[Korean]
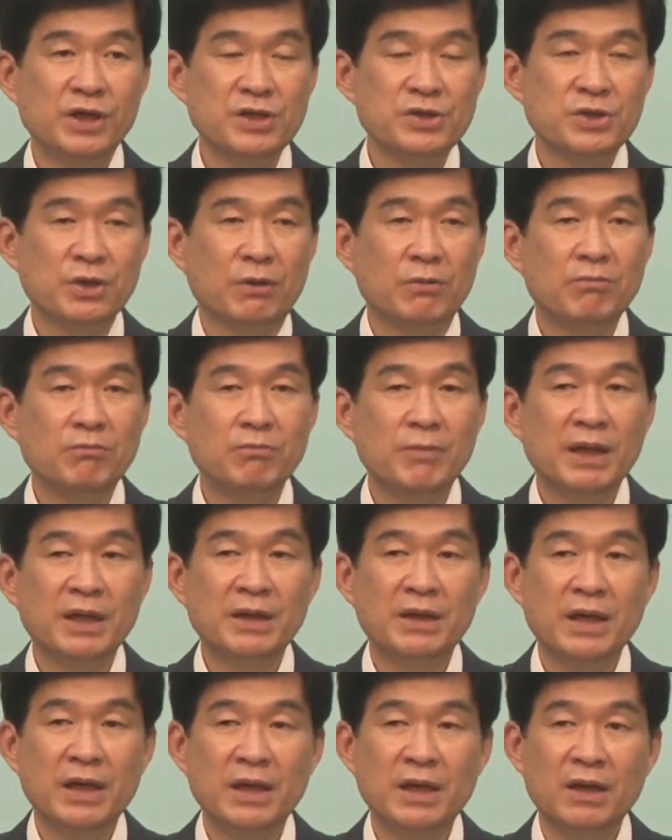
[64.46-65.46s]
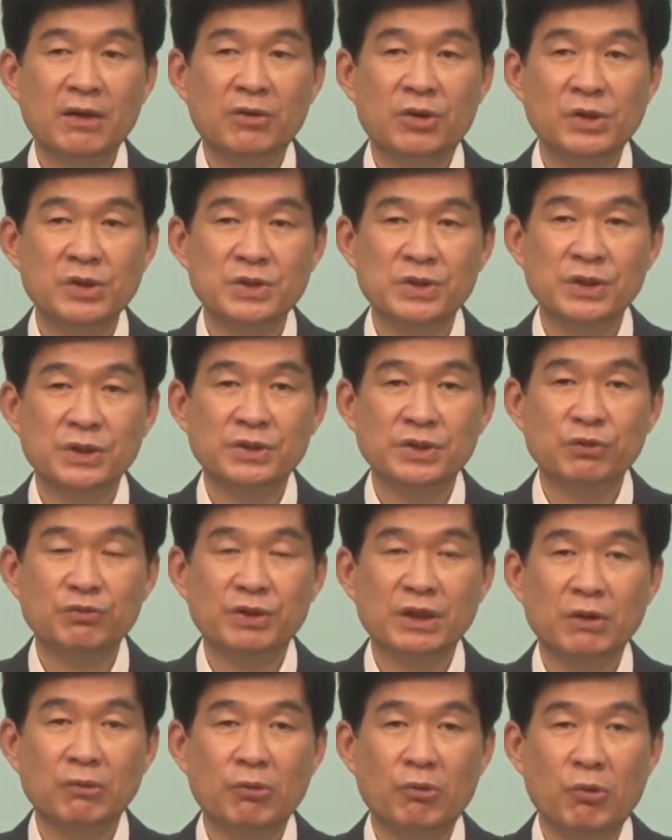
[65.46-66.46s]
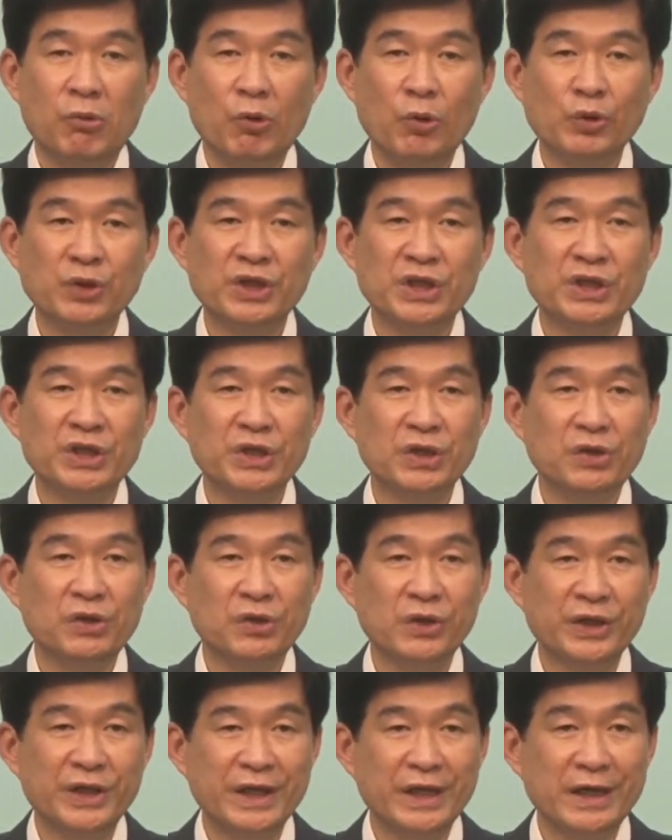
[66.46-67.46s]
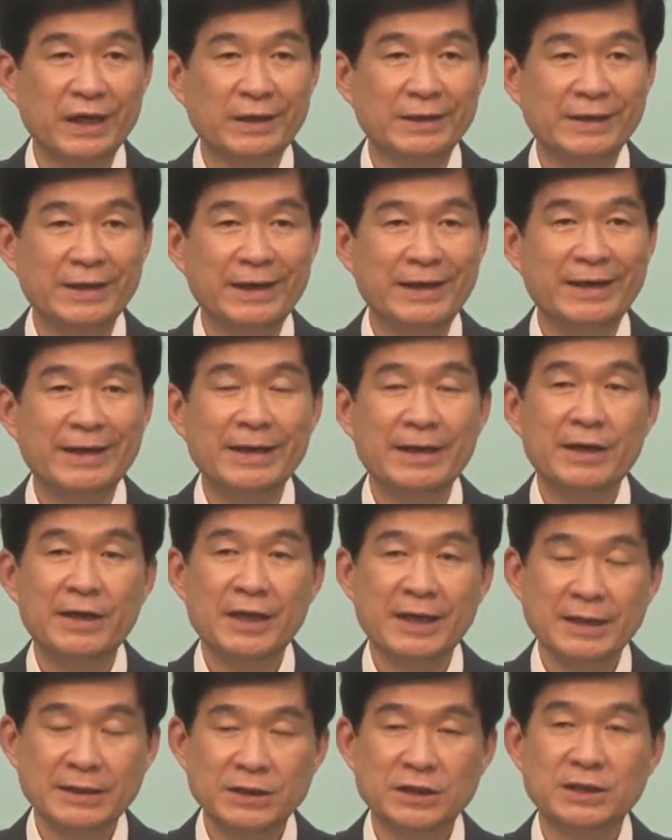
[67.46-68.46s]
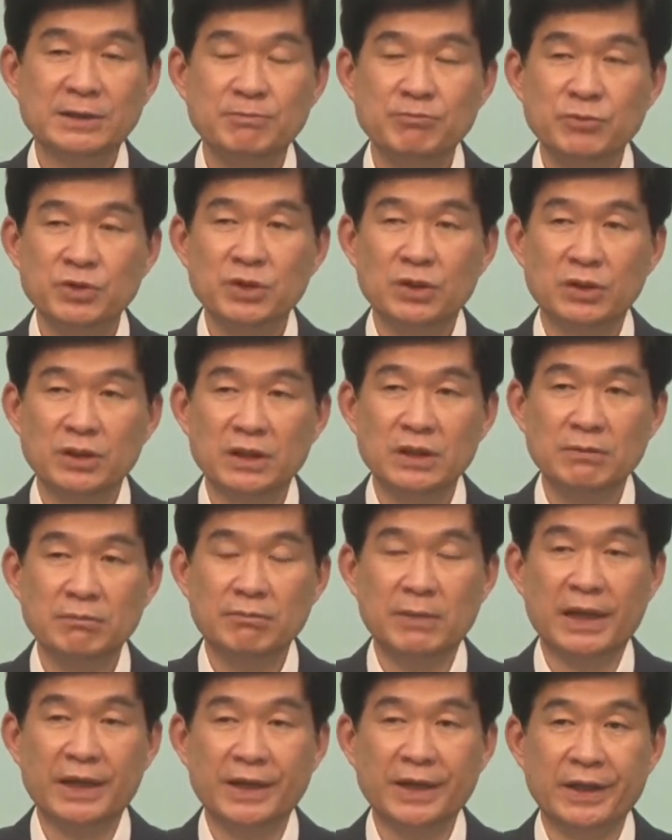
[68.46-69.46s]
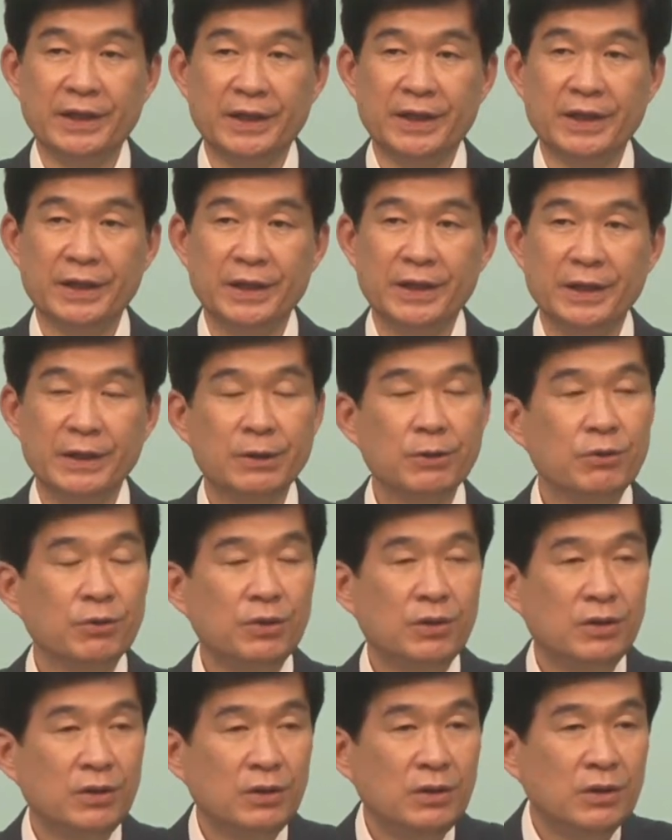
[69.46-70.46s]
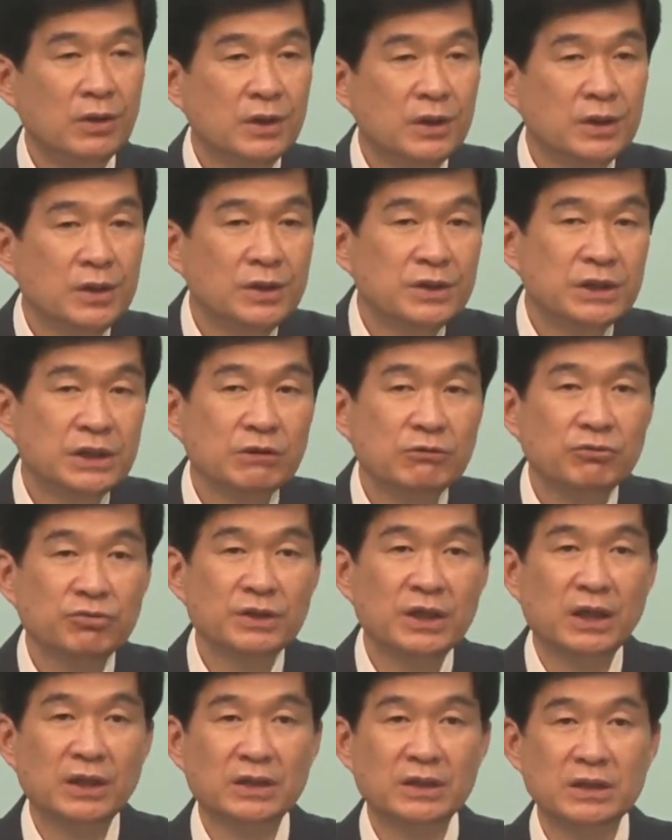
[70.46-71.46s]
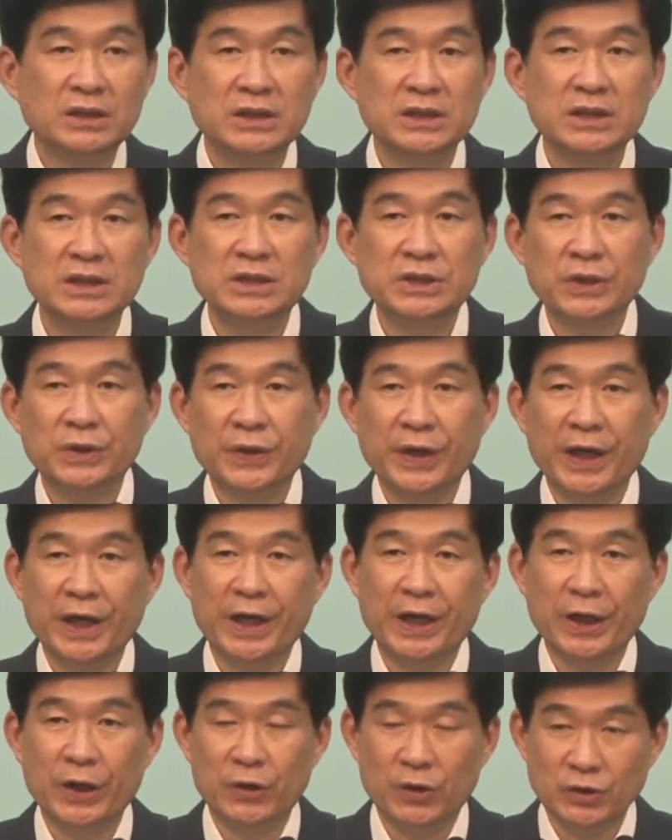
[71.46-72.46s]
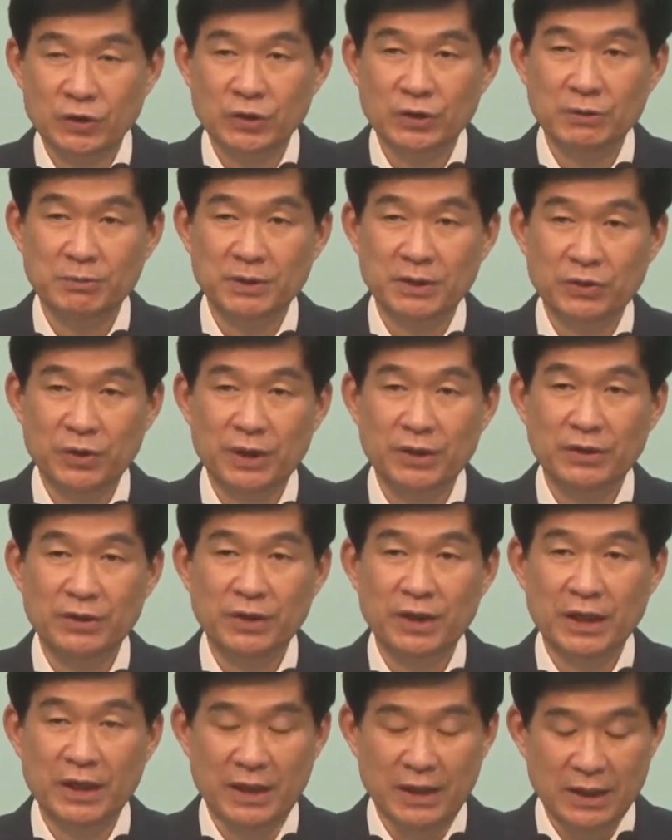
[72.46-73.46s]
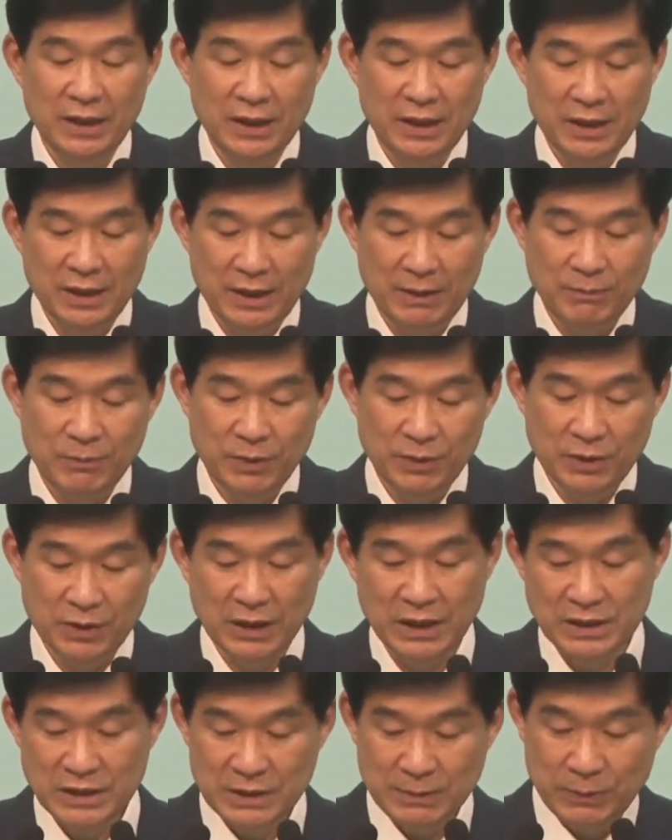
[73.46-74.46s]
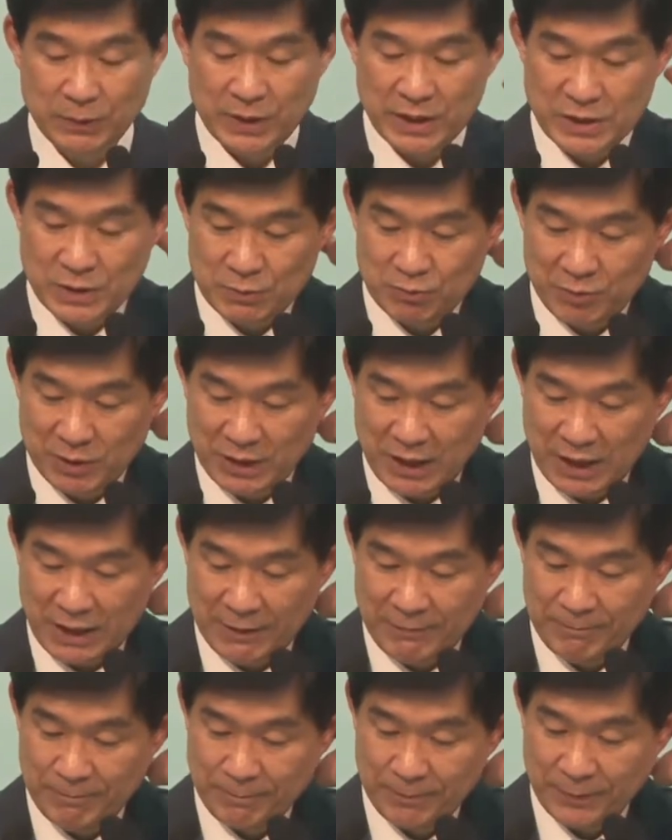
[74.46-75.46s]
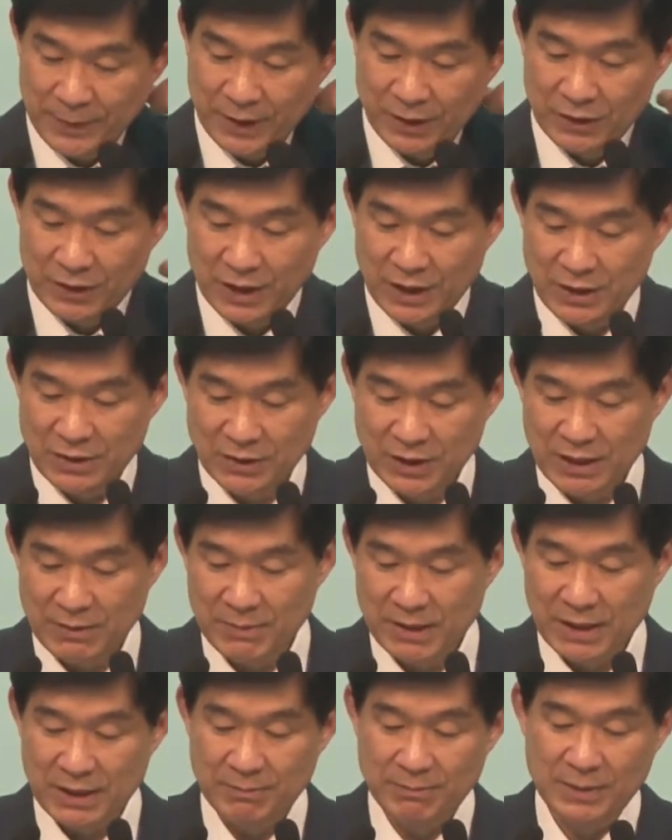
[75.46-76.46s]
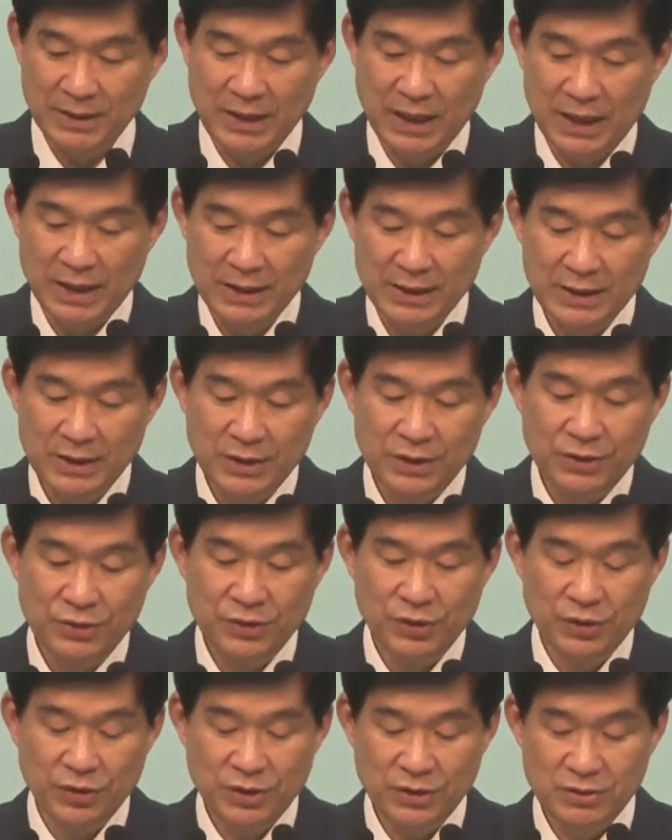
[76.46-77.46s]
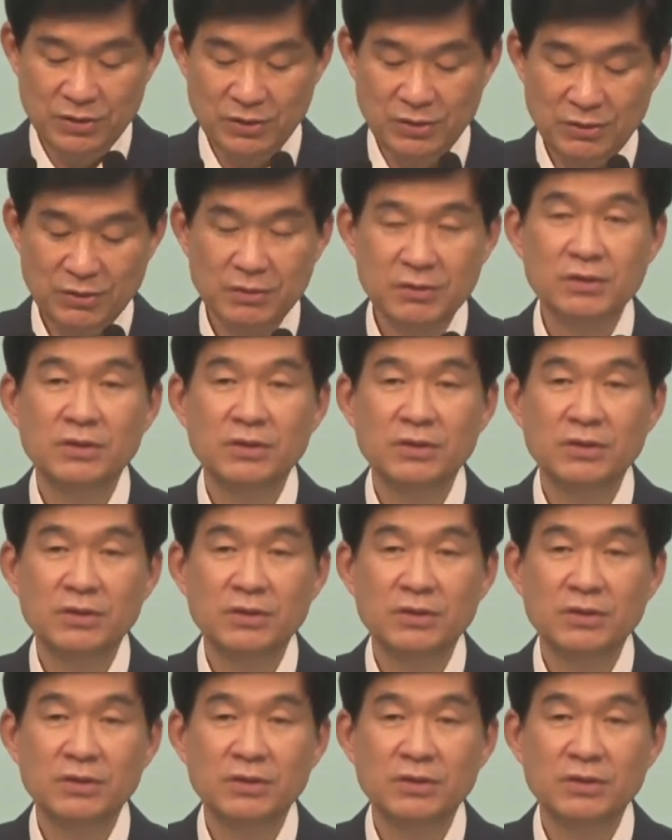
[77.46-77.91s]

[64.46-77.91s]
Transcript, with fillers: 전반에 걸쳐서 우리가 꼭 기억해야 될 핵심적인 말이 오늘 19장 2절에 언급이 되는데 한번 같이 보겠습니다. 거기 이렇게 말합니다. 너희는